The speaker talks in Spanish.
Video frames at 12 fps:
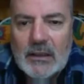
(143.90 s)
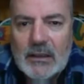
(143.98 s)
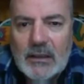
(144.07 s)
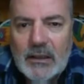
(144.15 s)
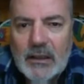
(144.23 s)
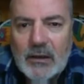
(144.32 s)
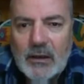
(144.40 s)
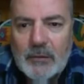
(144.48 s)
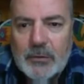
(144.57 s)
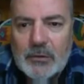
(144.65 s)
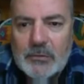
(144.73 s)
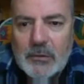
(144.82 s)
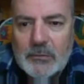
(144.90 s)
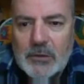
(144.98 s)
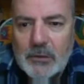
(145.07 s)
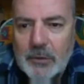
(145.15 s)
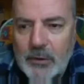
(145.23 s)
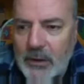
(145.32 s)
Y ahora pues vamos
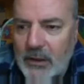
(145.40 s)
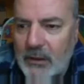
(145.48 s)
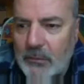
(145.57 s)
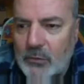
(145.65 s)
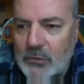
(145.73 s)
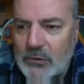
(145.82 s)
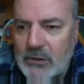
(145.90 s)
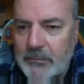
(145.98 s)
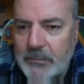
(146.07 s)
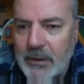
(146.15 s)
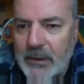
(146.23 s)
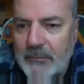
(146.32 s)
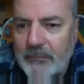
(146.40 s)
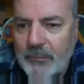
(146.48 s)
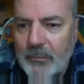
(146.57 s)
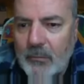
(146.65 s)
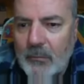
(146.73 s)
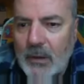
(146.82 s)
a poner el Bloom Chipper.
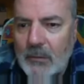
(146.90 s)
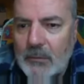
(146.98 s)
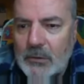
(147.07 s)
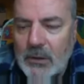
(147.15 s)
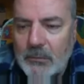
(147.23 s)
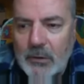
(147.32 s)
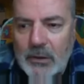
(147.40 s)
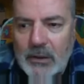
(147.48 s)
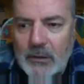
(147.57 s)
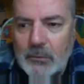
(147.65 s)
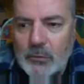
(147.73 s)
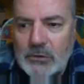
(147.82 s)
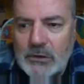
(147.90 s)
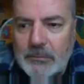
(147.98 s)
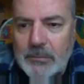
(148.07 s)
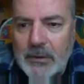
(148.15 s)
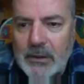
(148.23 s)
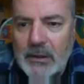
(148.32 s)
Vamos a poner el Bloom
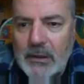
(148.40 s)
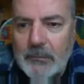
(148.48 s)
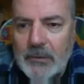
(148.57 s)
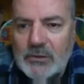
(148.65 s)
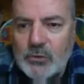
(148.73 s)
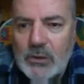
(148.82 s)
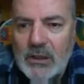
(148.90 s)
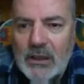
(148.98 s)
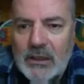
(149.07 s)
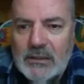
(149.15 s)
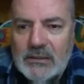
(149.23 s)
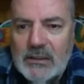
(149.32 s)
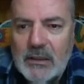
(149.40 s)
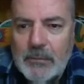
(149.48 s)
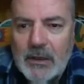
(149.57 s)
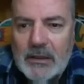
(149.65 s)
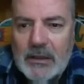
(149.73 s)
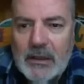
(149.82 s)
Chipper. Y me suena que esta
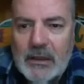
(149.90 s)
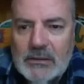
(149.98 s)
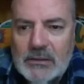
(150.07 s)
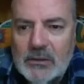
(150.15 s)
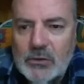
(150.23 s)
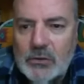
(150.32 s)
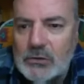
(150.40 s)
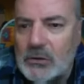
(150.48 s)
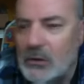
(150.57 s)
partida, chicos,